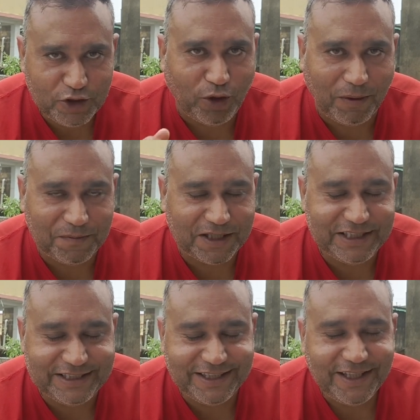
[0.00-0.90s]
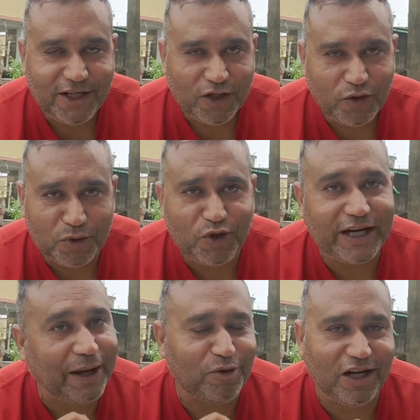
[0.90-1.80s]
জবাবটা দিয়েছে তো বন্ধুরা
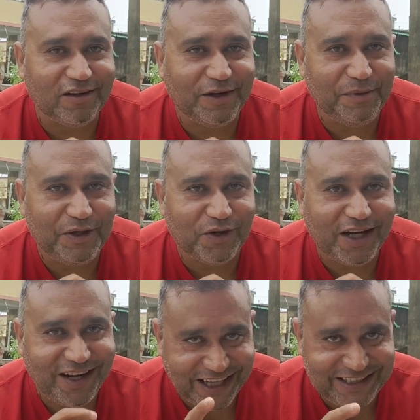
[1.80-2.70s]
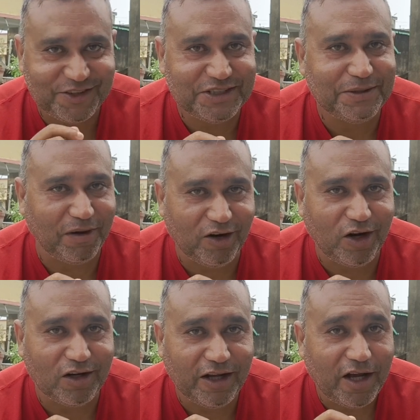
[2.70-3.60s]
কেমন লাগলো এই ভিডিওটা আশা করছি ভালো
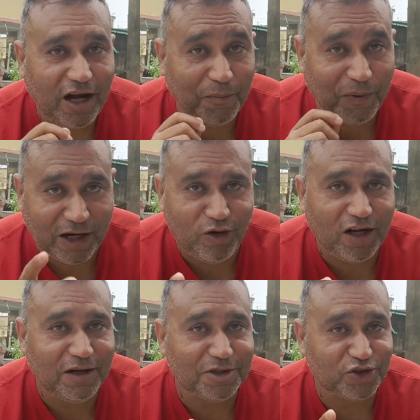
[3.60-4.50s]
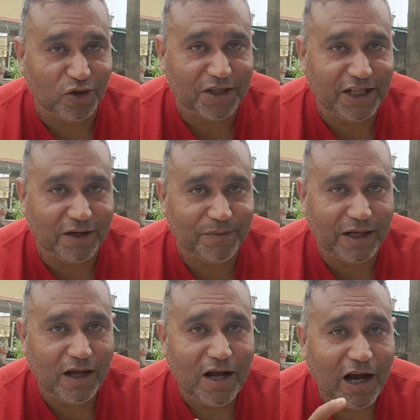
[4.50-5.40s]
লাগলে আর ভালো লাগলে আমাদের সঙ্গে থাকবেন